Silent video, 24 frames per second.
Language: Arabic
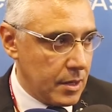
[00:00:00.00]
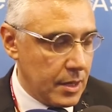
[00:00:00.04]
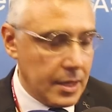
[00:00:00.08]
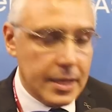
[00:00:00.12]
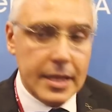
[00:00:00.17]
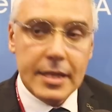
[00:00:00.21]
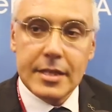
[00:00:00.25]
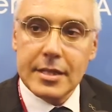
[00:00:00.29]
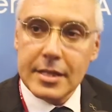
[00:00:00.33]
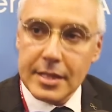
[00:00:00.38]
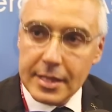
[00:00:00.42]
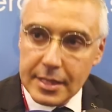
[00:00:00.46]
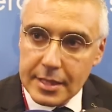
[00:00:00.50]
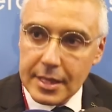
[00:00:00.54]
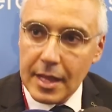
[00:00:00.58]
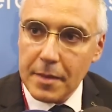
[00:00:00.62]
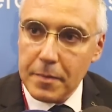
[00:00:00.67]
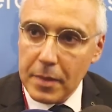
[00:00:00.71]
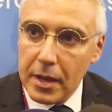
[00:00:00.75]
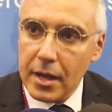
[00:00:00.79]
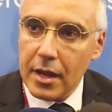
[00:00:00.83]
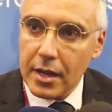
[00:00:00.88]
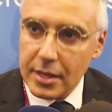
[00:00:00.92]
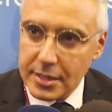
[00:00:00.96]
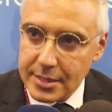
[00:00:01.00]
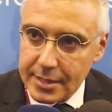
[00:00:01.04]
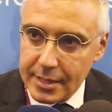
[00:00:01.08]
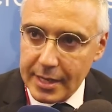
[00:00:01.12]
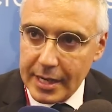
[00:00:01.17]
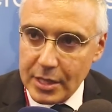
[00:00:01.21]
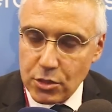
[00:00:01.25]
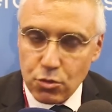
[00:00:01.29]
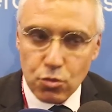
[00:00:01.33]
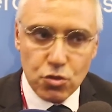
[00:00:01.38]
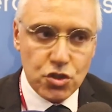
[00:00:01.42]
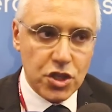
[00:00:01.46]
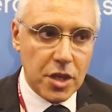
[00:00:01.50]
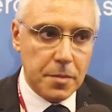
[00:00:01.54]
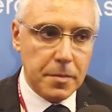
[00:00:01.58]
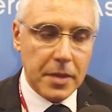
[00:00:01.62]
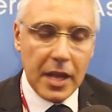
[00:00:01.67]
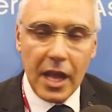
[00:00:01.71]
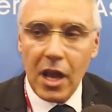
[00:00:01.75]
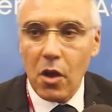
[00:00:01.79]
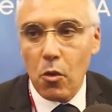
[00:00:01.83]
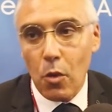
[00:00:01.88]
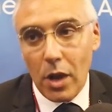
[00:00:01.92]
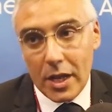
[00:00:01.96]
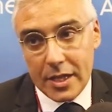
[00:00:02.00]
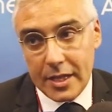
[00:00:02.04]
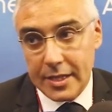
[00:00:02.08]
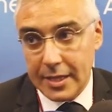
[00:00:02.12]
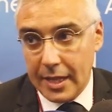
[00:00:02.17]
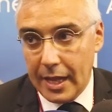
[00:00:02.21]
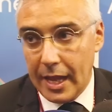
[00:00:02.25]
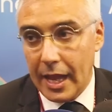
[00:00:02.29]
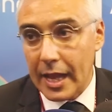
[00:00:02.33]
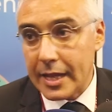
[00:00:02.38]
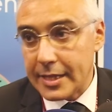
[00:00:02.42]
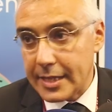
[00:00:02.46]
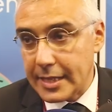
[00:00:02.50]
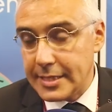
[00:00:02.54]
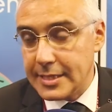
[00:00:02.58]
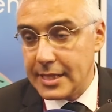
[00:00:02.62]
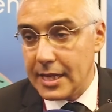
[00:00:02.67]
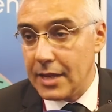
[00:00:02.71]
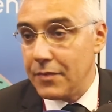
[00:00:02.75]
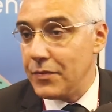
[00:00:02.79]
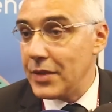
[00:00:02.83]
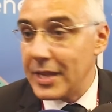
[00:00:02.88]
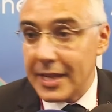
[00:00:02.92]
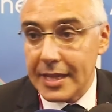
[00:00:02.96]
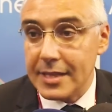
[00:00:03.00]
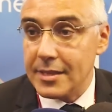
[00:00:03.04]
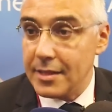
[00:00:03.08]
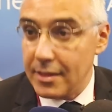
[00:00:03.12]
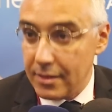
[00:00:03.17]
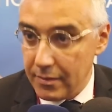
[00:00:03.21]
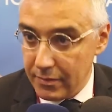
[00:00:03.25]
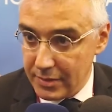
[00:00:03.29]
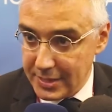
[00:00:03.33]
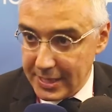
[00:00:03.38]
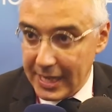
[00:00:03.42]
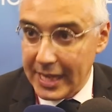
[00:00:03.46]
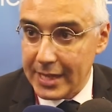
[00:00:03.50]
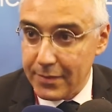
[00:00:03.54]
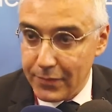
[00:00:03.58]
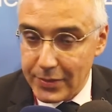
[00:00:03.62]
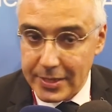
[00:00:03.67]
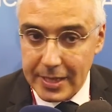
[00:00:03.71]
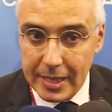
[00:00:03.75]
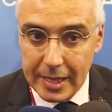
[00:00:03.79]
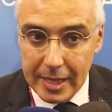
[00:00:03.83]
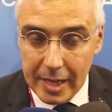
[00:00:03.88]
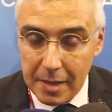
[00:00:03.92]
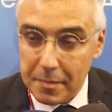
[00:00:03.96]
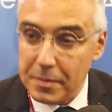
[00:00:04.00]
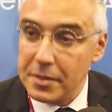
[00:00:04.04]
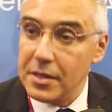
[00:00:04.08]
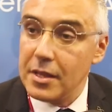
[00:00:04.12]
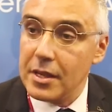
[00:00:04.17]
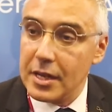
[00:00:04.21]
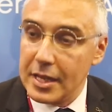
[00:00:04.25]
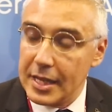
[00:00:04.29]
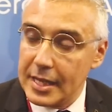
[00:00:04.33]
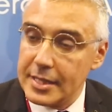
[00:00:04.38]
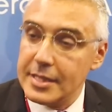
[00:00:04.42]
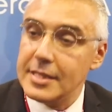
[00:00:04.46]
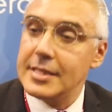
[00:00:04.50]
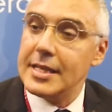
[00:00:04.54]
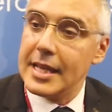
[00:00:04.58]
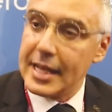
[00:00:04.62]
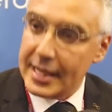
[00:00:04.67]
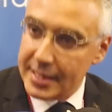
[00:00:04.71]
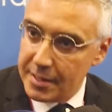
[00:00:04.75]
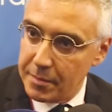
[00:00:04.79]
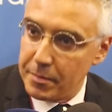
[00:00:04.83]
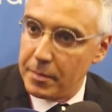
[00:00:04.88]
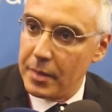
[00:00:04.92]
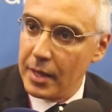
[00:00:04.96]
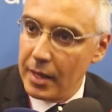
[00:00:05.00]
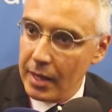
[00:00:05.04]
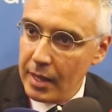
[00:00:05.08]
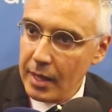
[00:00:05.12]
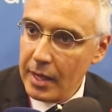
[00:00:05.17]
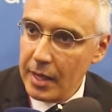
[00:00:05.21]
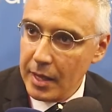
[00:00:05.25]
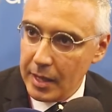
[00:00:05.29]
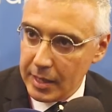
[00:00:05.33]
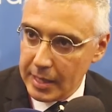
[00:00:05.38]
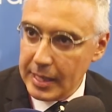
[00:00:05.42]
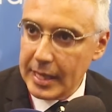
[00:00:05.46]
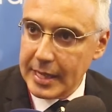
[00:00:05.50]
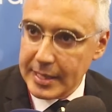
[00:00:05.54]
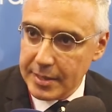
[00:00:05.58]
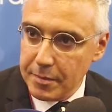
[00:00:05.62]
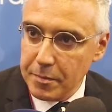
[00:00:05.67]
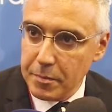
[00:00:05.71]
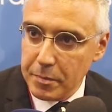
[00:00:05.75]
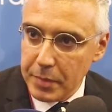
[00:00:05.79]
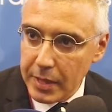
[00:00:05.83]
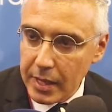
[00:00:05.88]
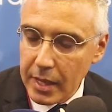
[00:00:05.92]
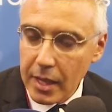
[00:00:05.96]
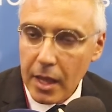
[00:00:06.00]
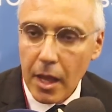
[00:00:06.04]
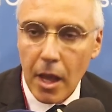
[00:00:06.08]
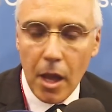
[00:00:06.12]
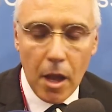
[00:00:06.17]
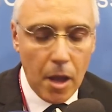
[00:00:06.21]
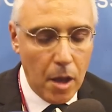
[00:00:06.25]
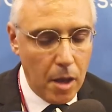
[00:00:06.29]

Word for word: اللي دابا صدرته الجامعه هو عقد احترافي كان اتحاد الفتح الرياضي تيخدم يخدم به آه،